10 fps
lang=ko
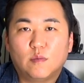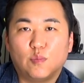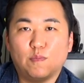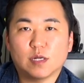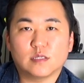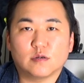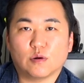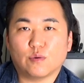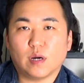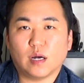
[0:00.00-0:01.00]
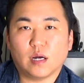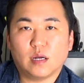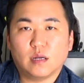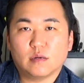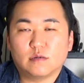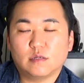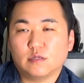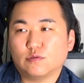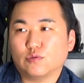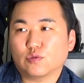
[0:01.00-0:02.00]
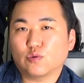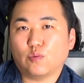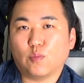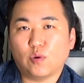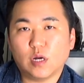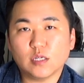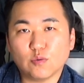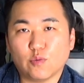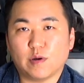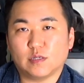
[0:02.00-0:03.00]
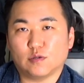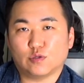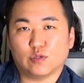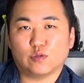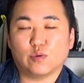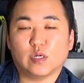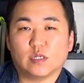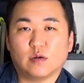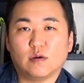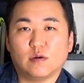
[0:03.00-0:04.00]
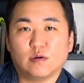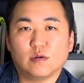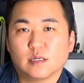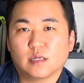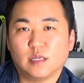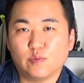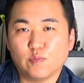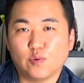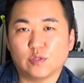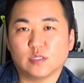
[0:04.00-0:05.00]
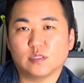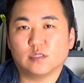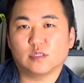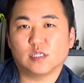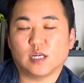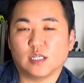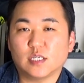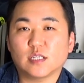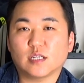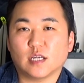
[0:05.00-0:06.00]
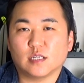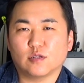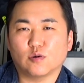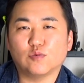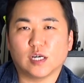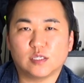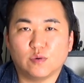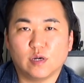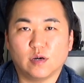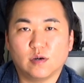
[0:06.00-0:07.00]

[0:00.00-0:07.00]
못 받은 것과 그리고 또 몰라서 못 받은 것도 있고 해서 기본 보증 기간이 끝났다는 게 너무 아쉬워요